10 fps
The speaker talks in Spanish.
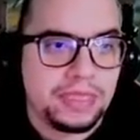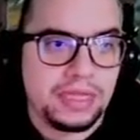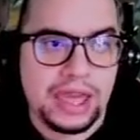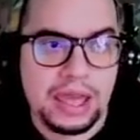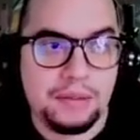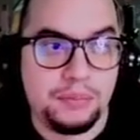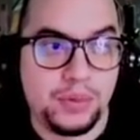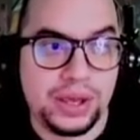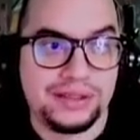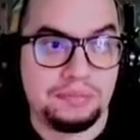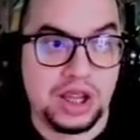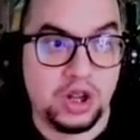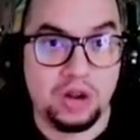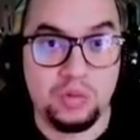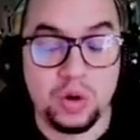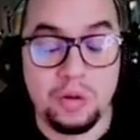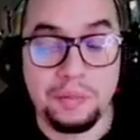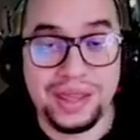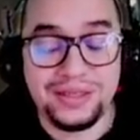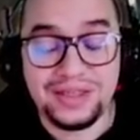eh, pues vino el
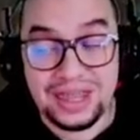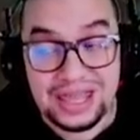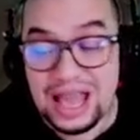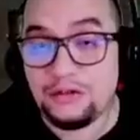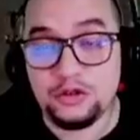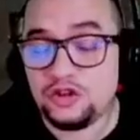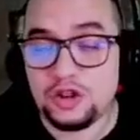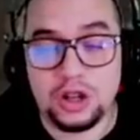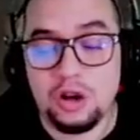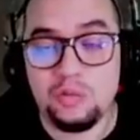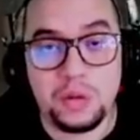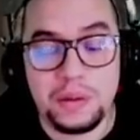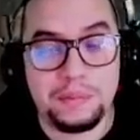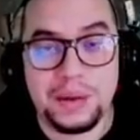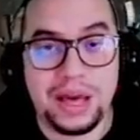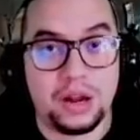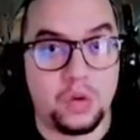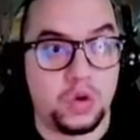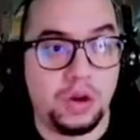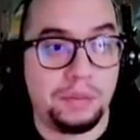Mets y ha funcionado muy bien para
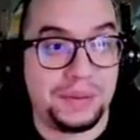algunos,